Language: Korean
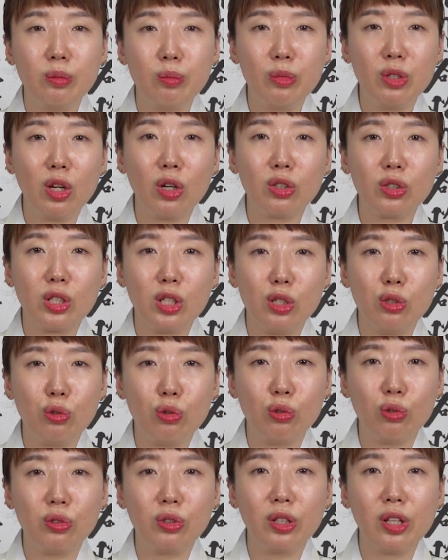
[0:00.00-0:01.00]
음력
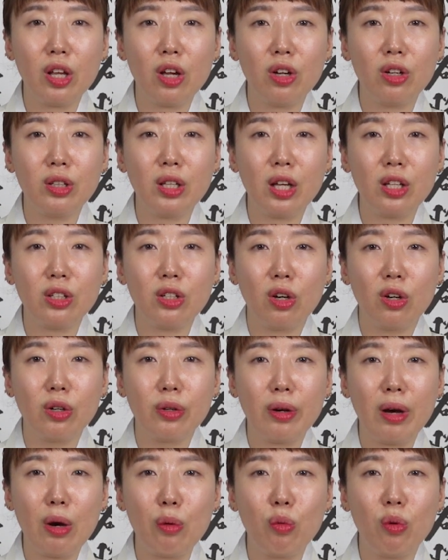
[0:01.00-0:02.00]
기준 태어난
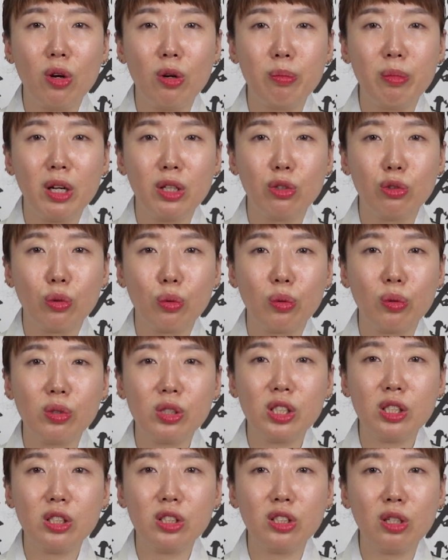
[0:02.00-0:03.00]
연과 월만으로
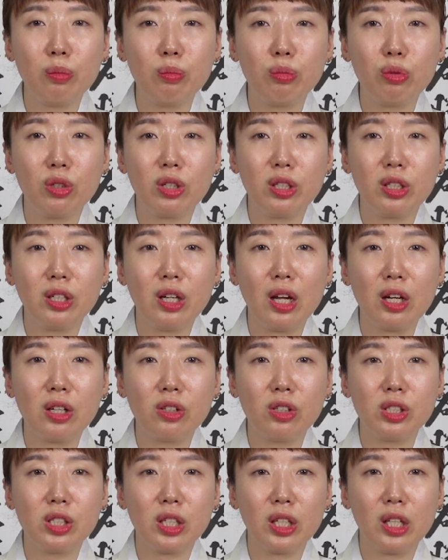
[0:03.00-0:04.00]
신점풀이를 한
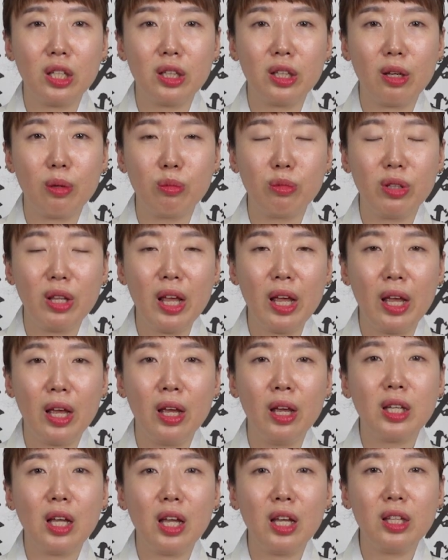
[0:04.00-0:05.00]
것이기 때문에
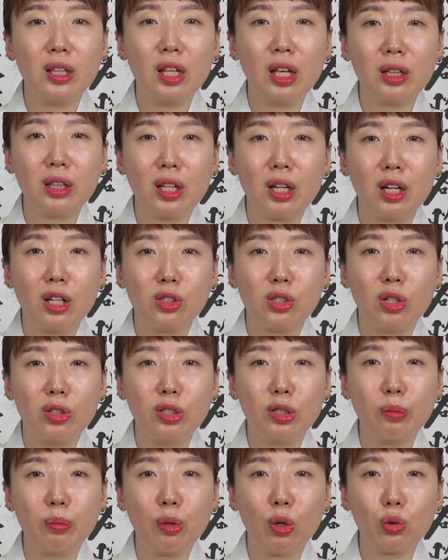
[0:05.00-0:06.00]
개인에
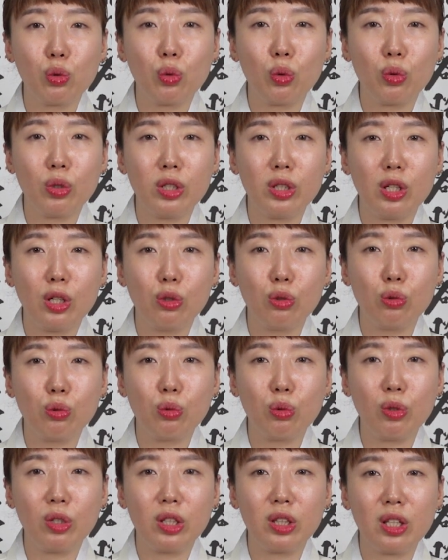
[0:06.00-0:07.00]
따라서는 변동이 될
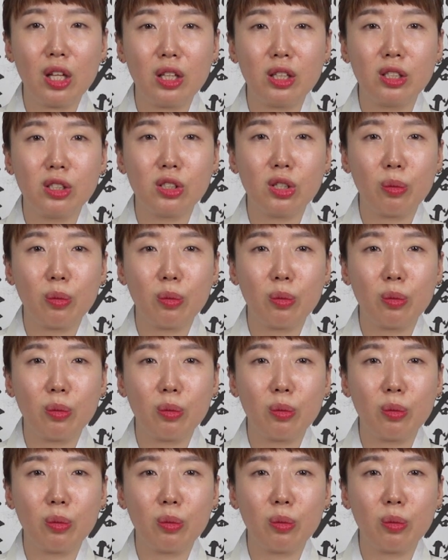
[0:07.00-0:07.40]
수도 있다는